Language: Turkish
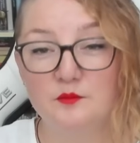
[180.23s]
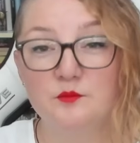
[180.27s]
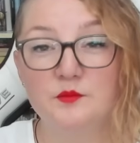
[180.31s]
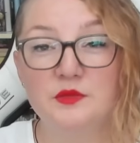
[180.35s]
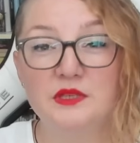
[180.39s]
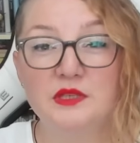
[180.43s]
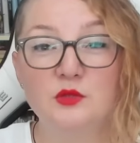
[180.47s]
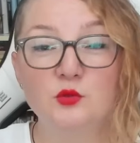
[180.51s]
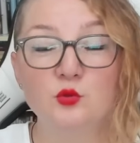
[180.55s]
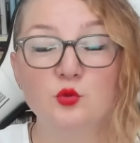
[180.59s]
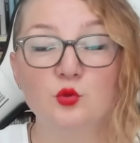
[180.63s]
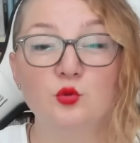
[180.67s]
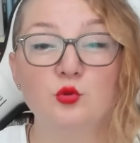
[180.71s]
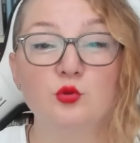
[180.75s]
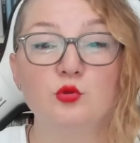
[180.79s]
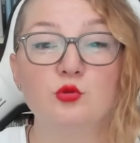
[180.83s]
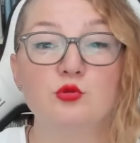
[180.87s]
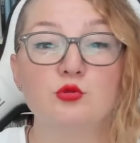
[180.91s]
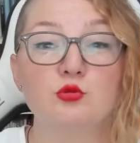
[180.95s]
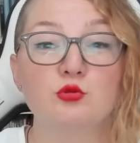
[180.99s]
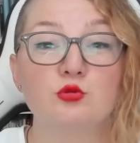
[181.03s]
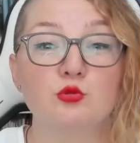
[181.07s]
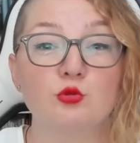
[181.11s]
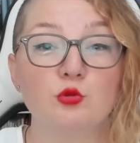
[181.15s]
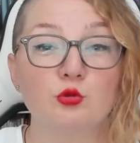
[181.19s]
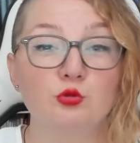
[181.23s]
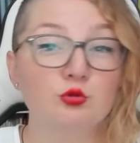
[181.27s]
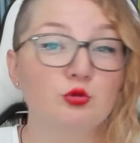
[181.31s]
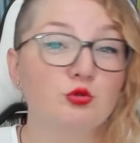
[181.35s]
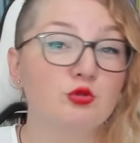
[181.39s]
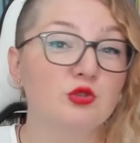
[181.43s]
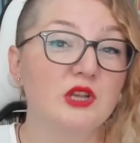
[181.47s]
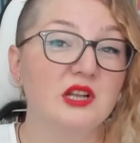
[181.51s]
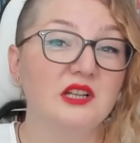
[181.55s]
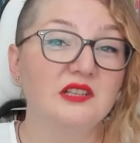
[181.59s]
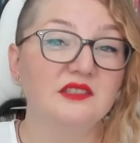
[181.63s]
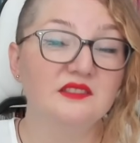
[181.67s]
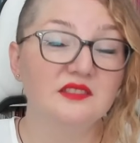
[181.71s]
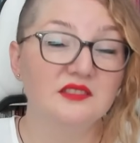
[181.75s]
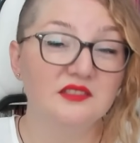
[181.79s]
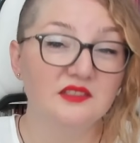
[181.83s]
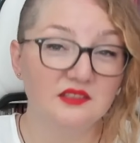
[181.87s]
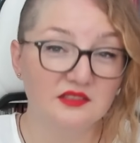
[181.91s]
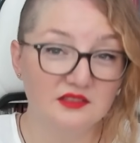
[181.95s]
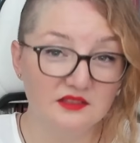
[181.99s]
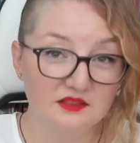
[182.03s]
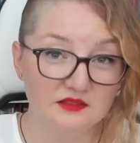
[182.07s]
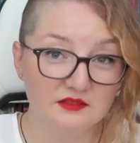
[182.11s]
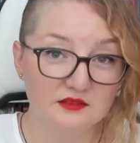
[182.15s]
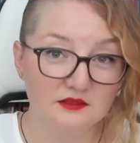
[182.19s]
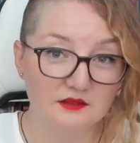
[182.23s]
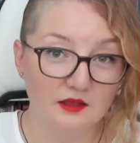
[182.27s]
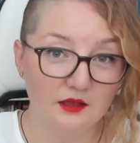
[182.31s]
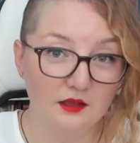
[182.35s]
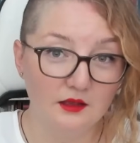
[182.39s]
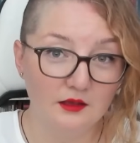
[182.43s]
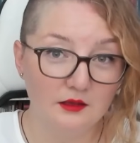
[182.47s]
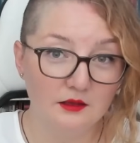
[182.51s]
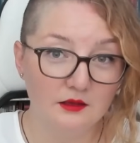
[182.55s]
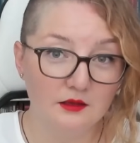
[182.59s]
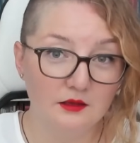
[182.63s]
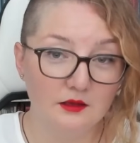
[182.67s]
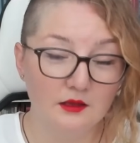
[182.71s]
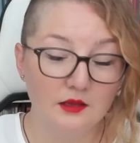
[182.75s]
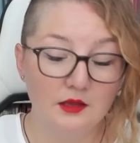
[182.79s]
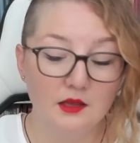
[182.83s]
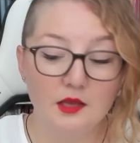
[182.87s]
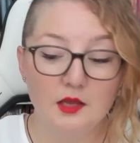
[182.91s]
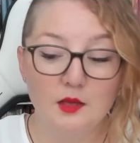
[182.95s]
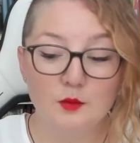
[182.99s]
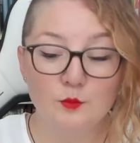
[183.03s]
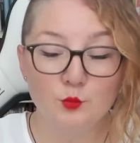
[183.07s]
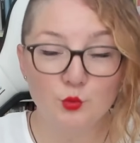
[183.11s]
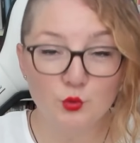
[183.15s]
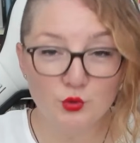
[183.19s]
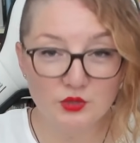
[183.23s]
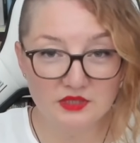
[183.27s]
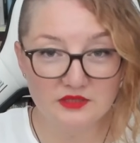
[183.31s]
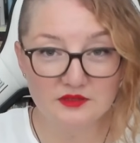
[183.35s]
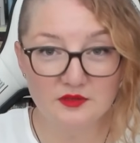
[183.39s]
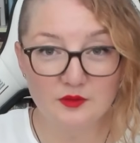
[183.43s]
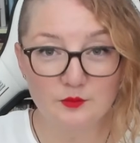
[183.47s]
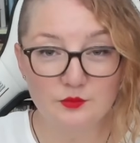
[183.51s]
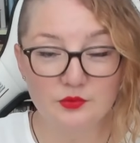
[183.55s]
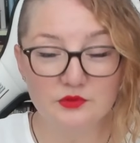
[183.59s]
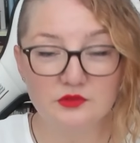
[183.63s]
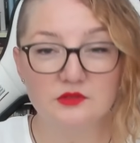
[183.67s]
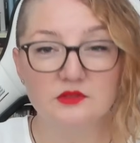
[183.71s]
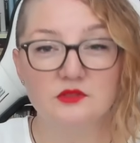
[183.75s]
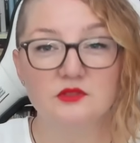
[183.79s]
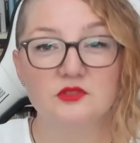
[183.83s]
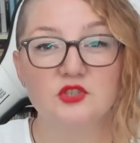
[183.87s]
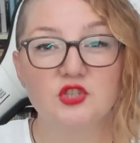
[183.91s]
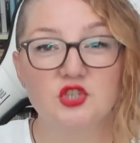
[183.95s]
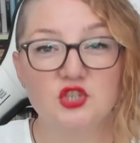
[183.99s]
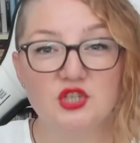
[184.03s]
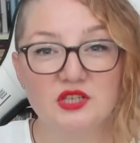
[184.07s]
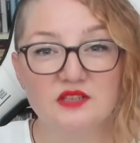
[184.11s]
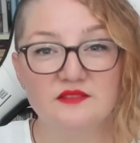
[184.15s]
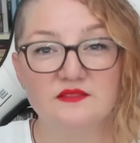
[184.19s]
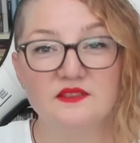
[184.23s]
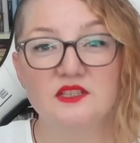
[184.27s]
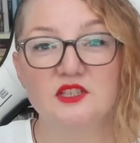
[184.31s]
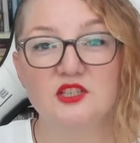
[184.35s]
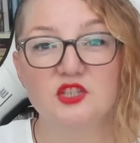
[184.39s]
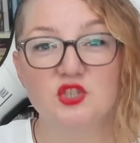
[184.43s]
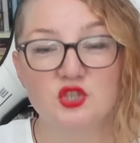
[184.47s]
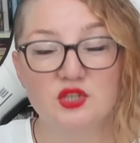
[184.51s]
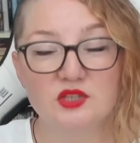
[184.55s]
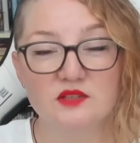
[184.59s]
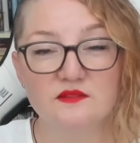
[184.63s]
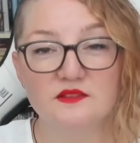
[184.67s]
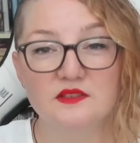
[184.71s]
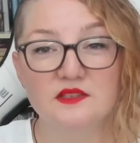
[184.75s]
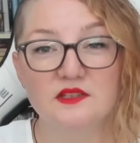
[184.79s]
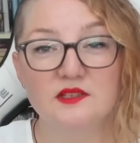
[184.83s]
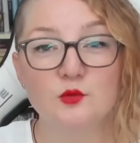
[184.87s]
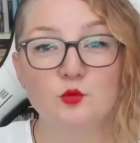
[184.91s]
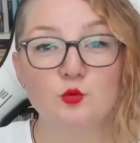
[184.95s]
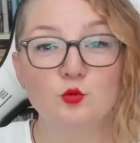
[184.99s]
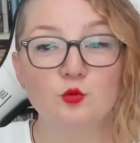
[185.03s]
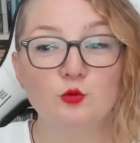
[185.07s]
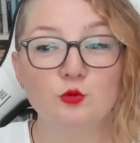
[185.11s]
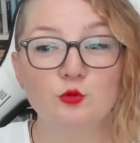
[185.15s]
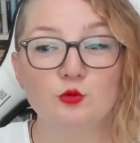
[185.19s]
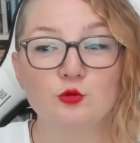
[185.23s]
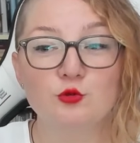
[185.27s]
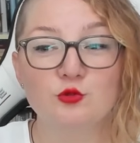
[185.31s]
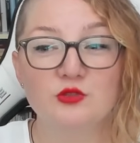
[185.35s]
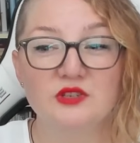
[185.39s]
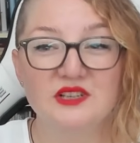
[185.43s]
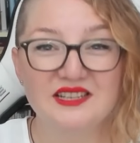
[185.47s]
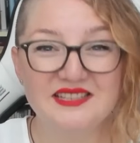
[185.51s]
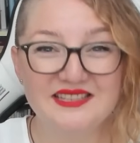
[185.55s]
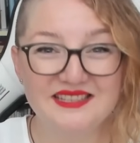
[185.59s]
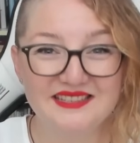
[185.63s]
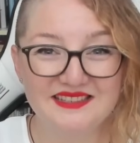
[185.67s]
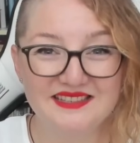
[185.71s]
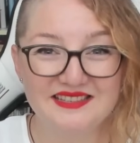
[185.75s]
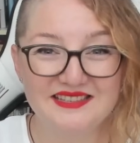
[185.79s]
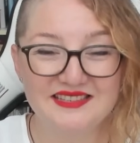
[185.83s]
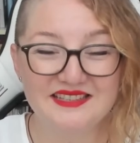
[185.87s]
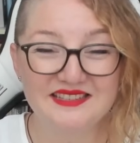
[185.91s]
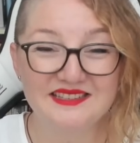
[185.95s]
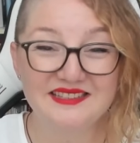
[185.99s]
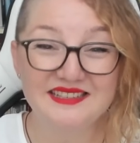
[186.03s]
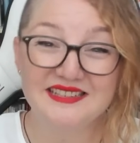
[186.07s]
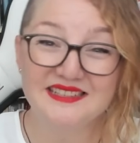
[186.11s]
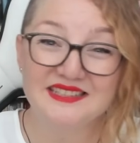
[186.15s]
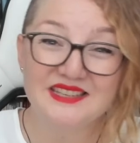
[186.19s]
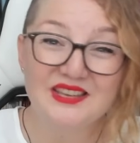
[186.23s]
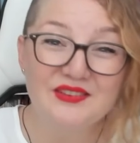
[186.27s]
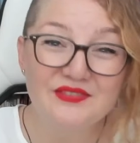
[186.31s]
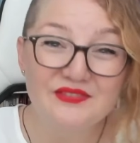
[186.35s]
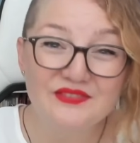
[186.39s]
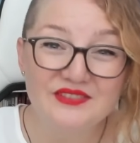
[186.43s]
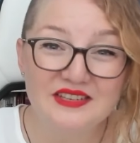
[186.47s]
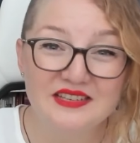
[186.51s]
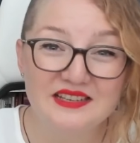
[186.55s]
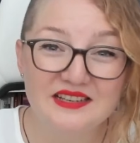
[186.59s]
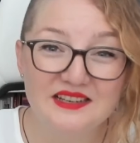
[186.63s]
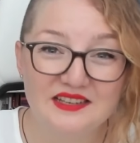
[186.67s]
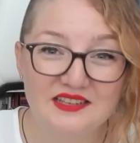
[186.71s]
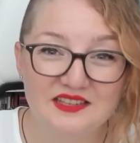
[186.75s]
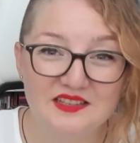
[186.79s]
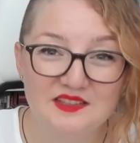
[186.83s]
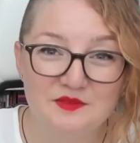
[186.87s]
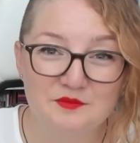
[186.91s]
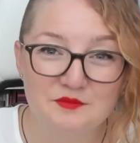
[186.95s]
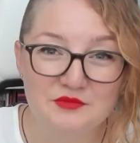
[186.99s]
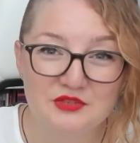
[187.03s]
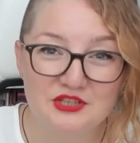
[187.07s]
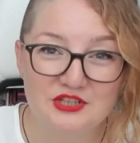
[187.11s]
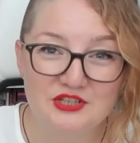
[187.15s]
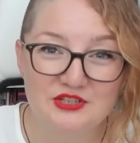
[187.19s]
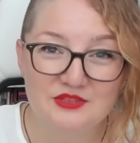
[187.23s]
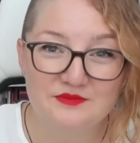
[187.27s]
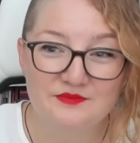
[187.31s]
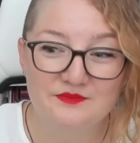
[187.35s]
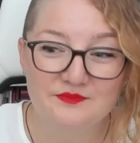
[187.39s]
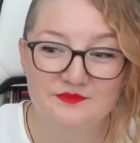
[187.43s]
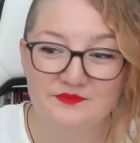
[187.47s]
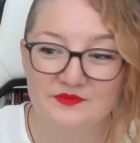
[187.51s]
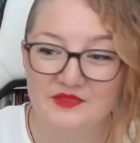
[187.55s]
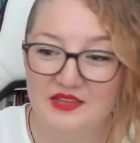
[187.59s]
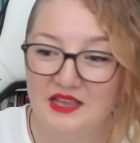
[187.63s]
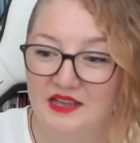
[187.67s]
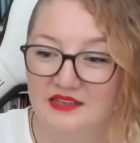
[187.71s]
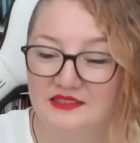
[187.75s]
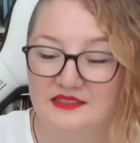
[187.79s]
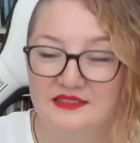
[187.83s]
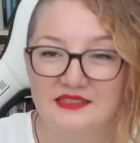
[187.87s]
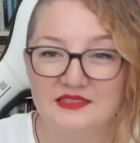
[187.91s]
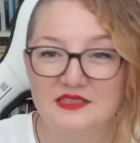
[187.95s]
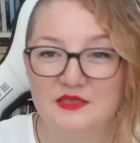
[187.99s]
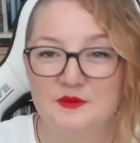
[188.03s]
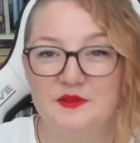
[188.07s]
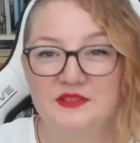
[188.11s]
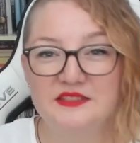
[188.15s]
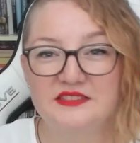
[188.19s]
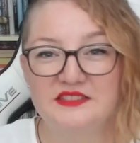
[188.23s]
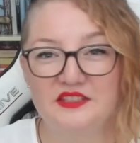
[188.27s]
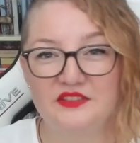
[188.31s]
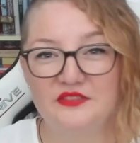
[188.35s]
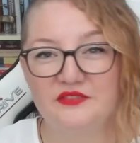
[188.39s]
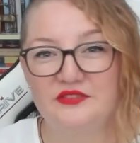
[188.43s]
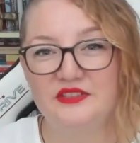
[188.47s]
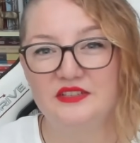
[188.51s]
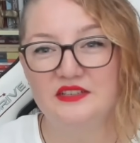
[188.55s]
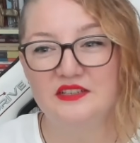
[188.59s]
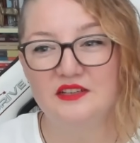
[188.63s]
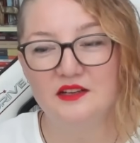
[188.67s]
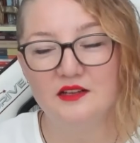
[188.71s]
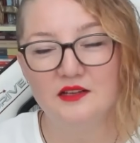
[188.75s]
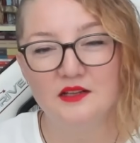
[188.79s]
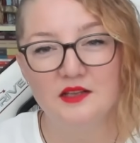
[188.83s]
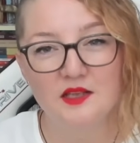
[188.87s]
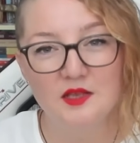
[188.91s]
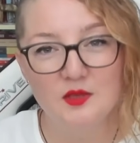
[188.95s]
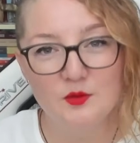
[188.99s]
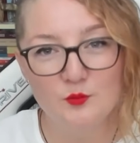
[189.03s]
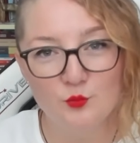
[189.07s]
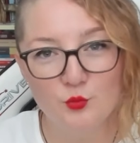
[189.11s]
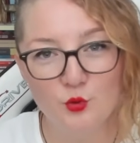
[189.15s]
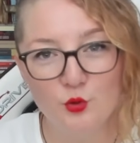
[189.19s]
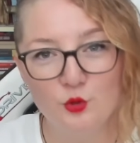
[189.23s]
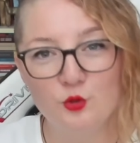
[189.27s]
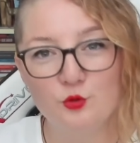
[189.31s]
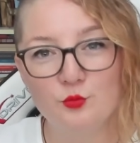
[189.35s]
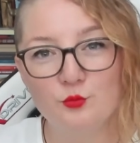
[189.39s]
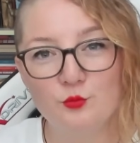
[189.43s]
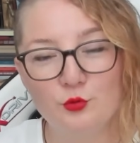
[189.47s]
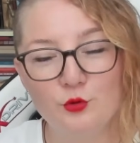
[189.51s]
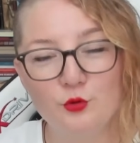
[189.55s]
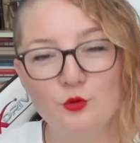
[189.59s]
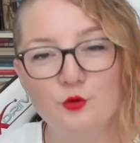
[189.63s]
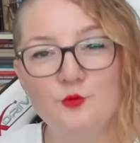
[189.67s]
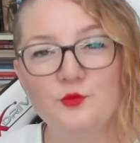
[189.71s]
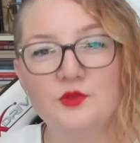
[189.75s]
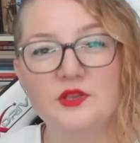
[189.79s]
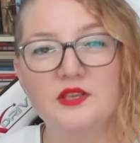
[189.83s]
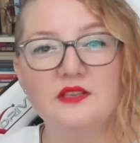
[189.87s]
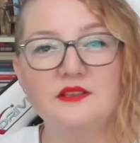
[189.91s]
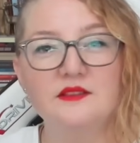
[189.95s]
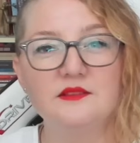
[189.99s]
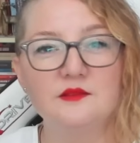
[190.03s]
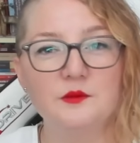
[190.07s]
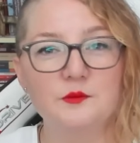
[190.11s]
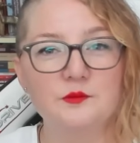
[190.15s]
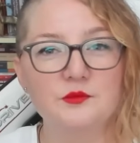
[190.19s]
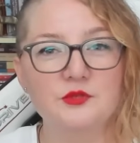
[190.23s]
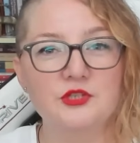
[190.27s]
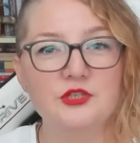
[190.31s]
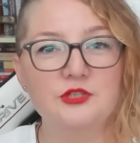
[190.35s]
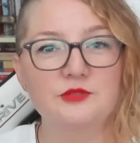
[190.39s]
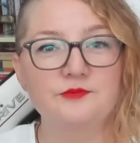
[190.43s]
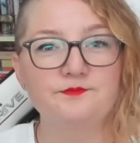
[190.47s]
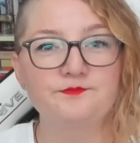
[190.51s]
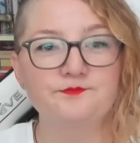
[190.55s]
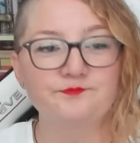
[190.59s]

1936 yılında bu kitabı çevire çevire Ulus gazetesinde tefrika etmiş. Yani ne demek tefrika? Bölüm bölüm yayınlamış.